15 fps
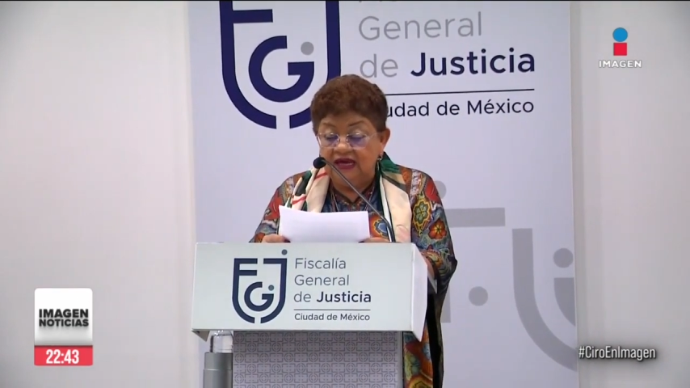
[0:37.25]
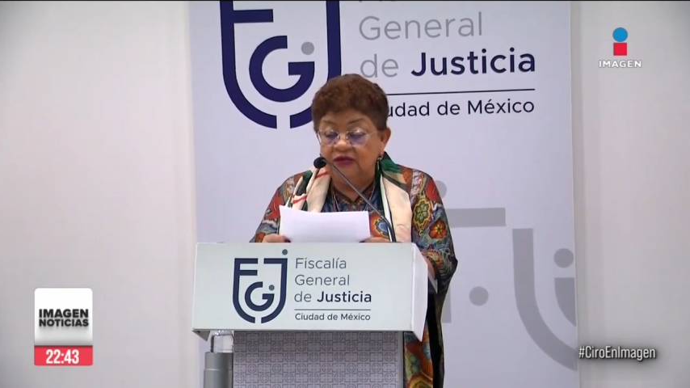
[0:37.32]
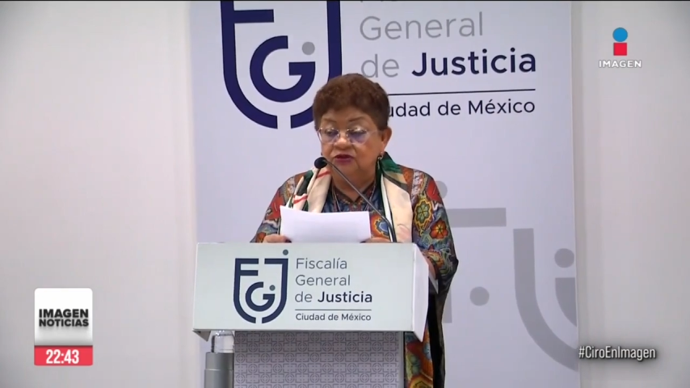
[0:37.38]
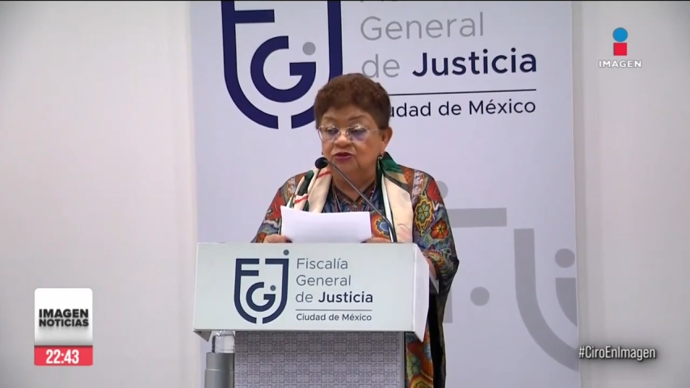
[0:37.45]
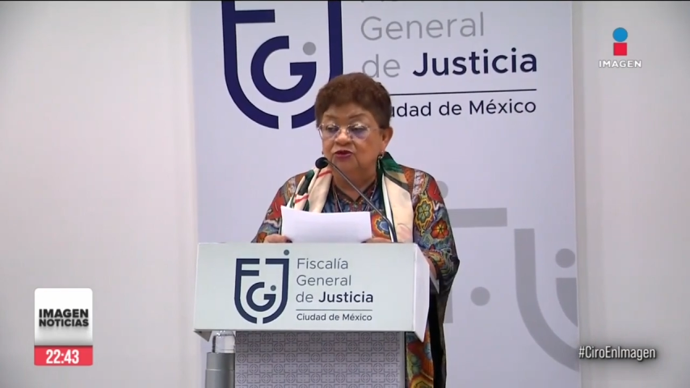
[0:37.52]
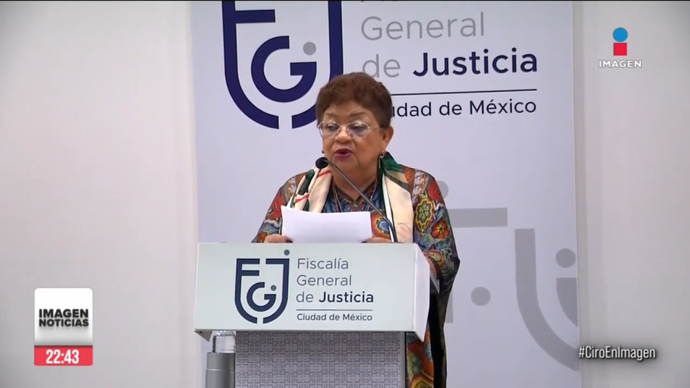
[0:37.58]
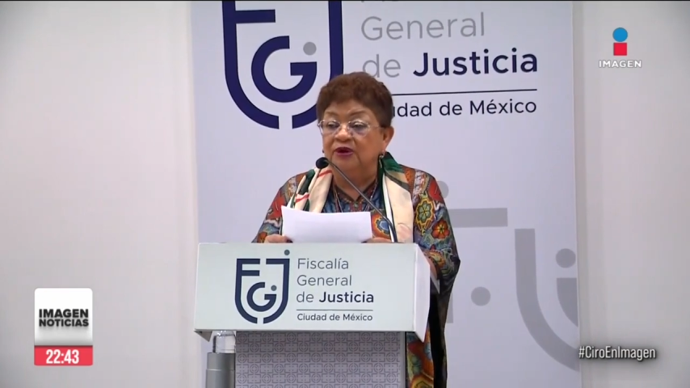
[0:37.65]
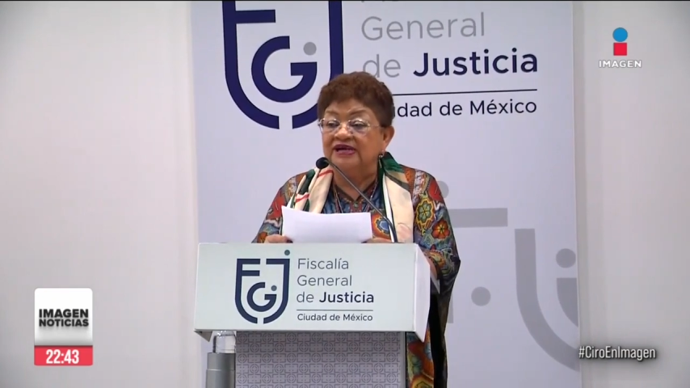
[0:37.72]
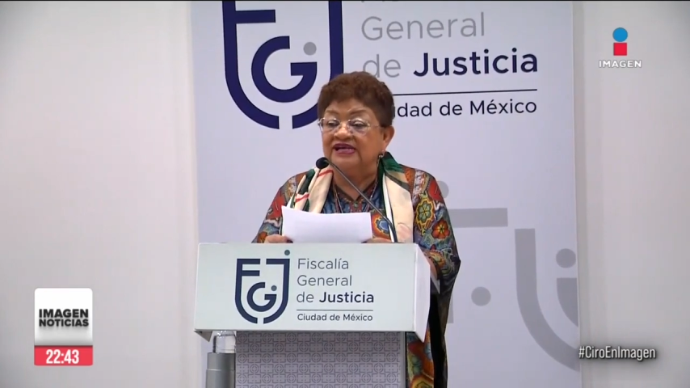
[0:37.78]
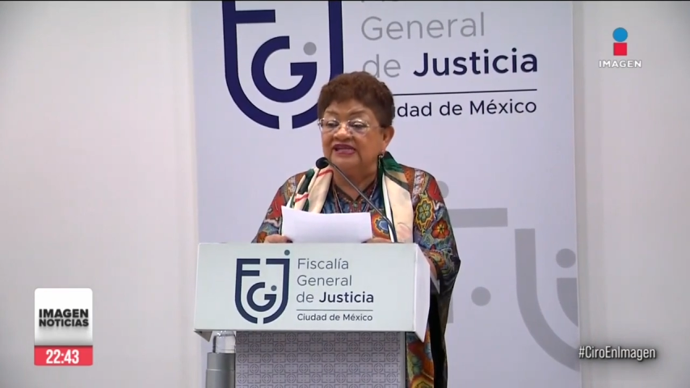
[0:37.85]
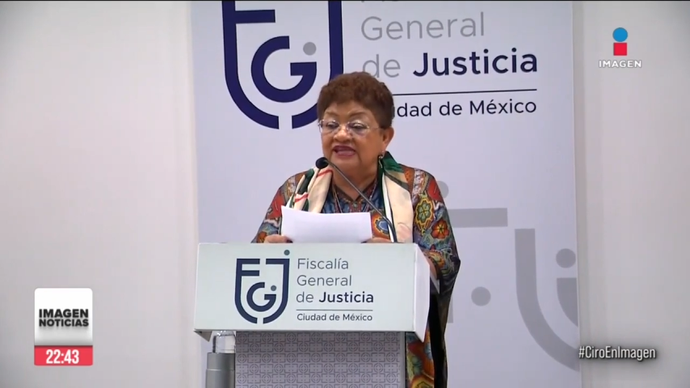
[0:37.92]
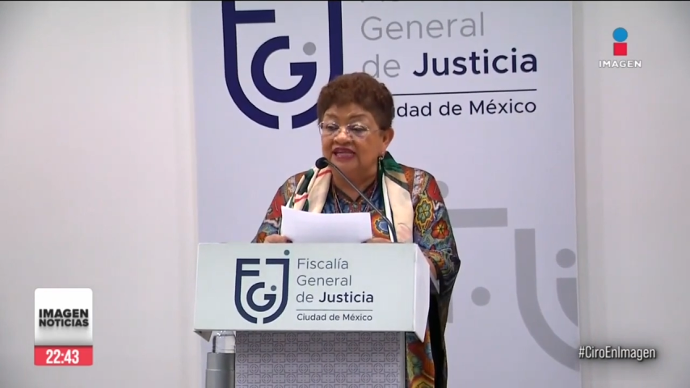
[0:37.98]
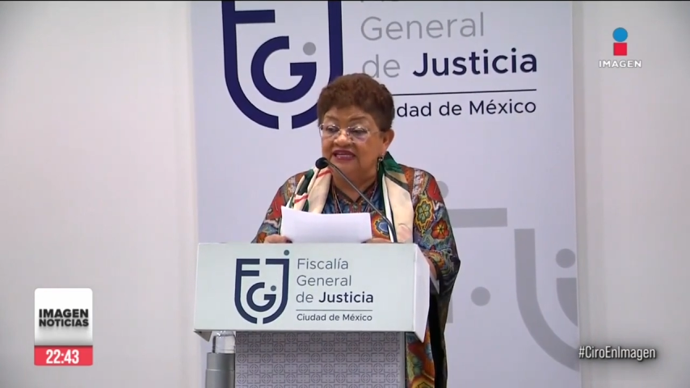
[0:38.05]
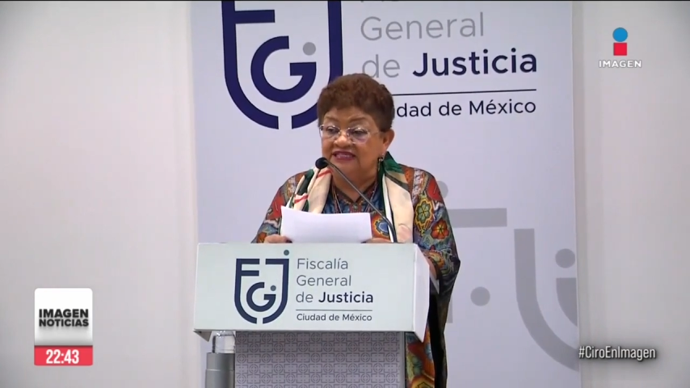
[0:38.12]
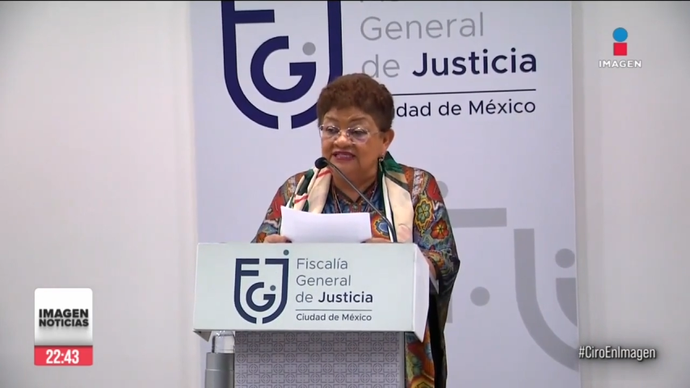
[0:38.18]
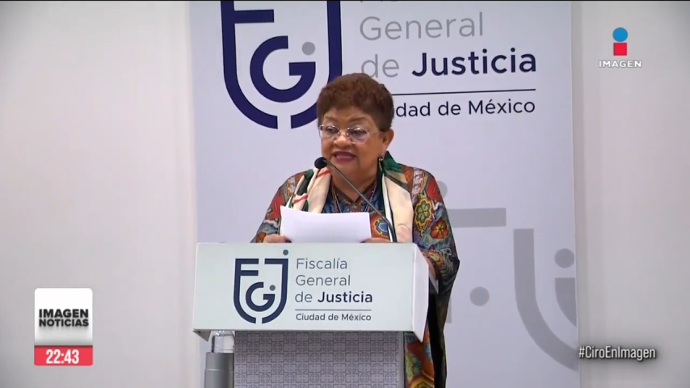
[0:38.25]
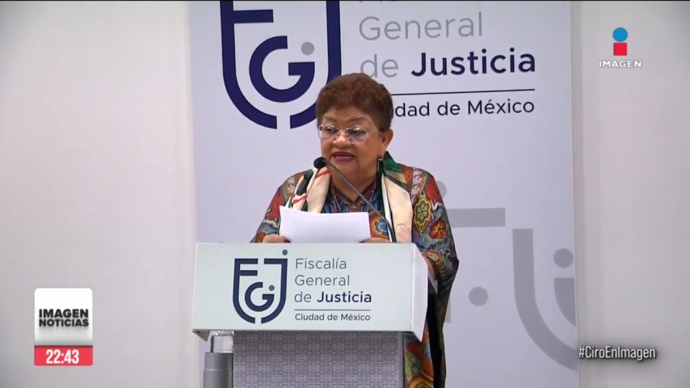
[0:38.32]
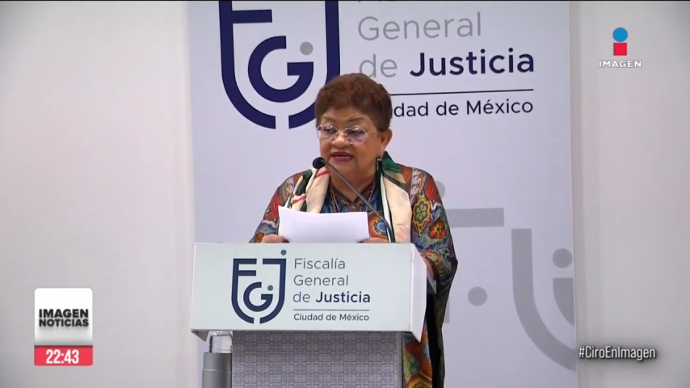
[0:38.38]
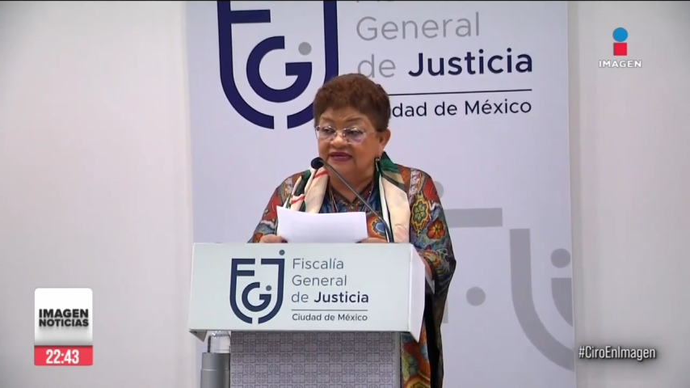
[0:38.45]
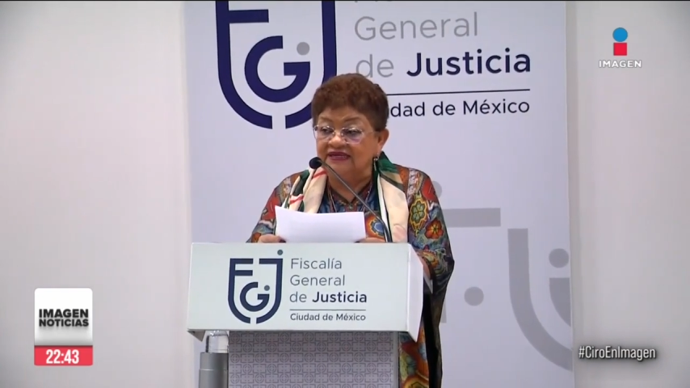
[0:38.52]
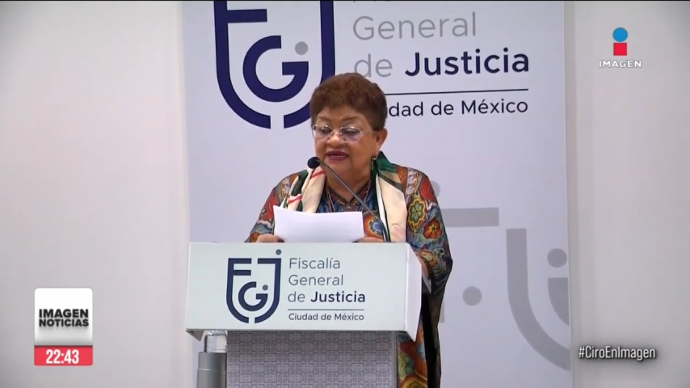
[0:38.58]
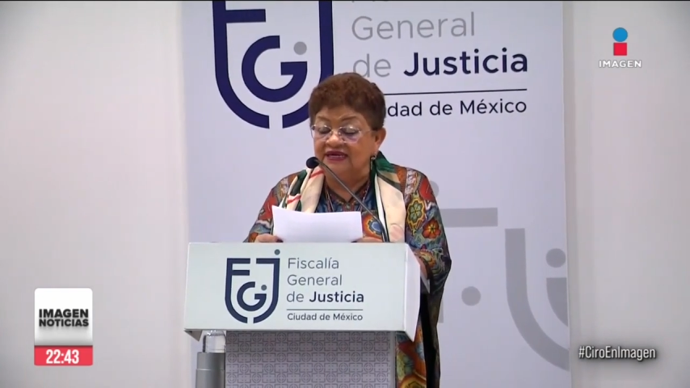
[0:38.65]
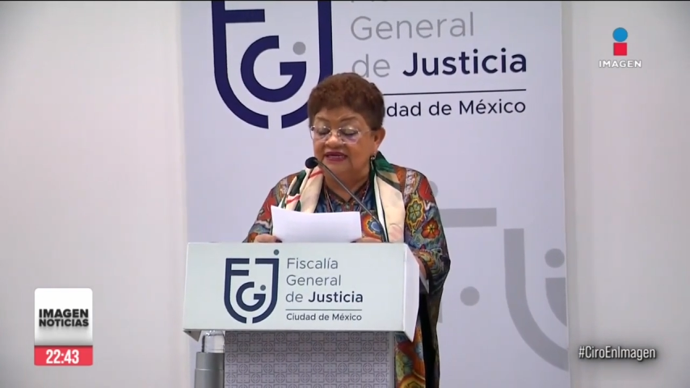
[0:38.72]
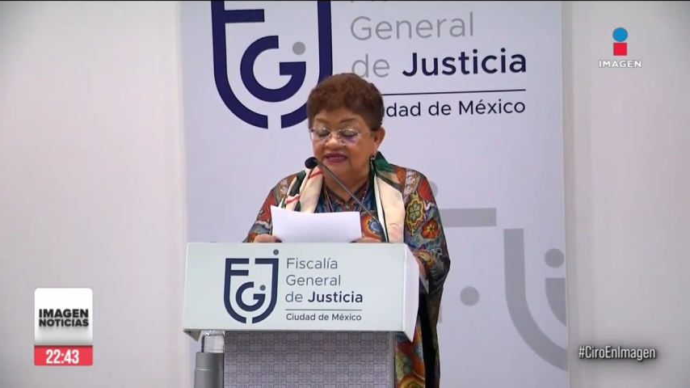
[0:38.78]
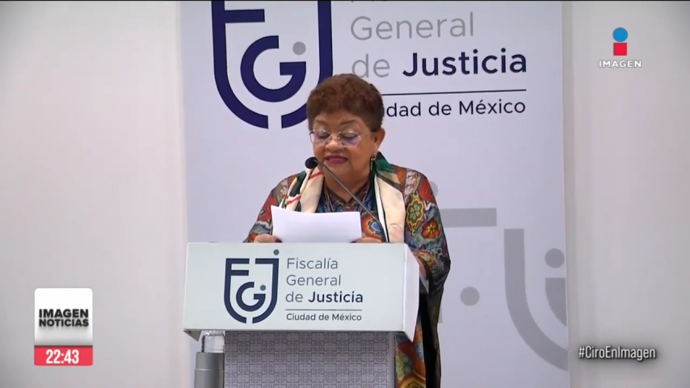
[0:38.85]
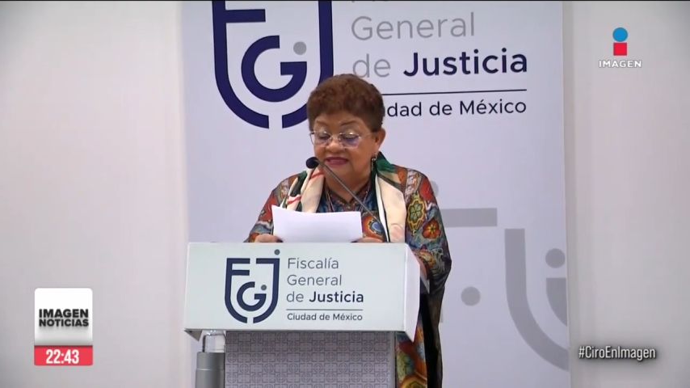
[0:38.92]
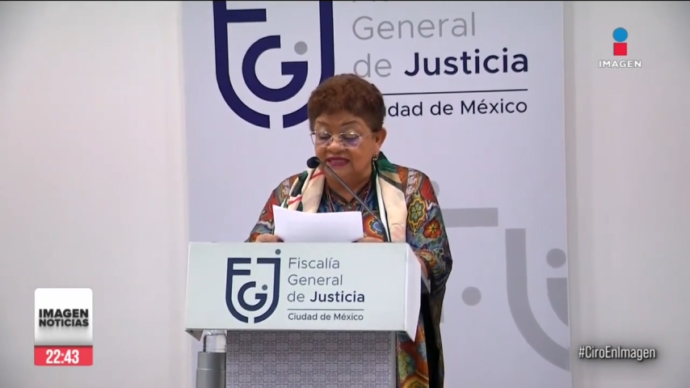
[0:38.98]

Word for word: no existen en esta